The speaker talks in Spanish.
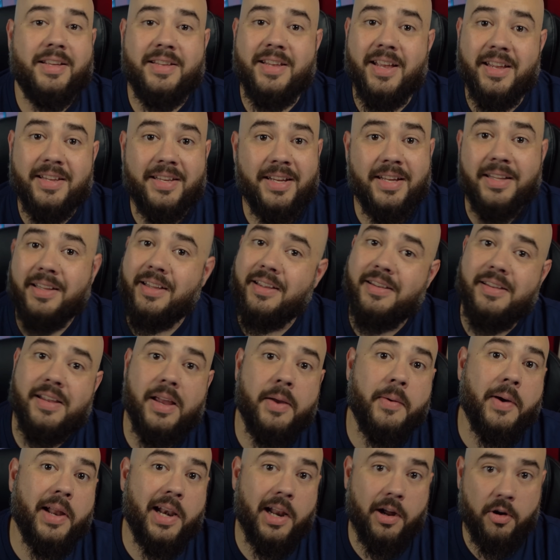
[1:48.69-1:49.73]
Ese aceite se
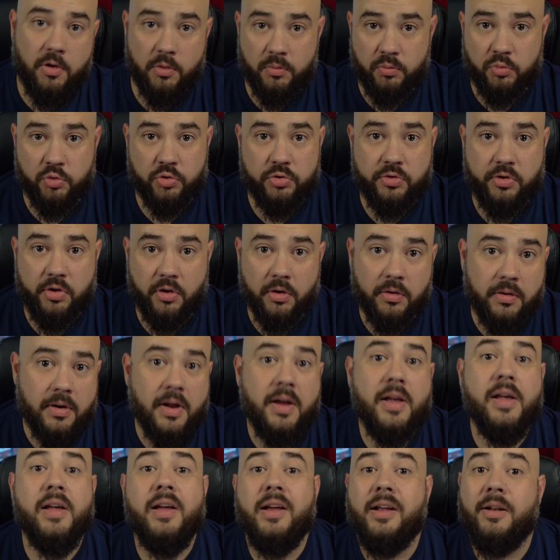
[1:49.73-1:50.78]
iba a la combustión,
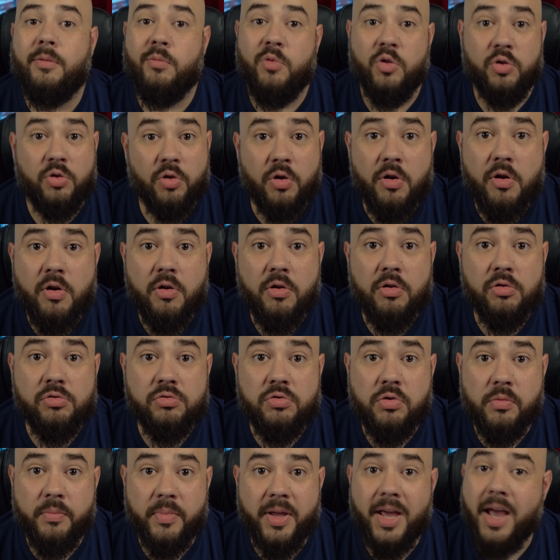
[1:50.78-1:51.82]
el motor lo
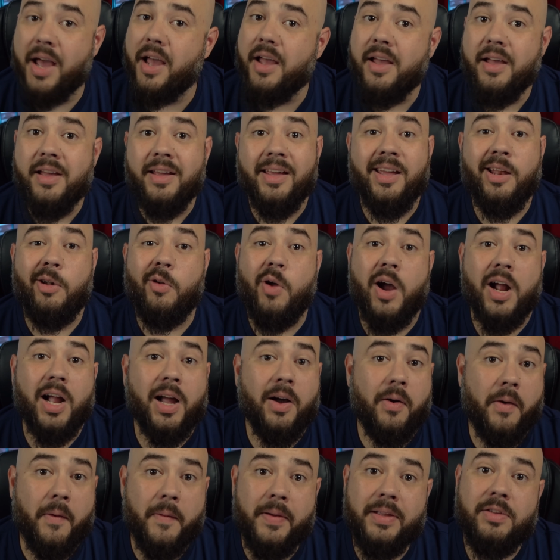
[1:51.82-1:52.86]
consumía y lo
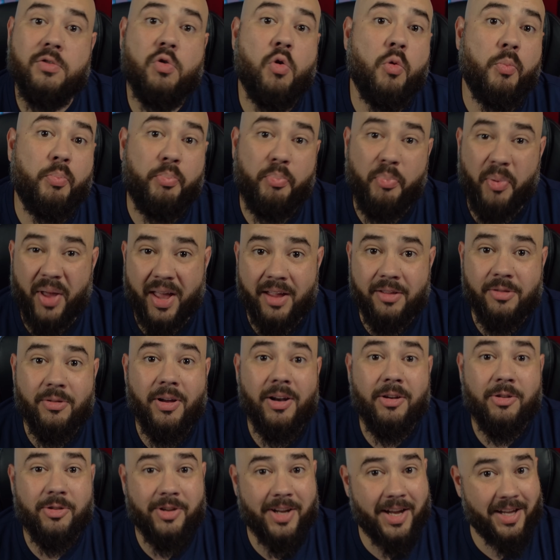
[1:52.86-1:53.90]
acababa escupiendo a los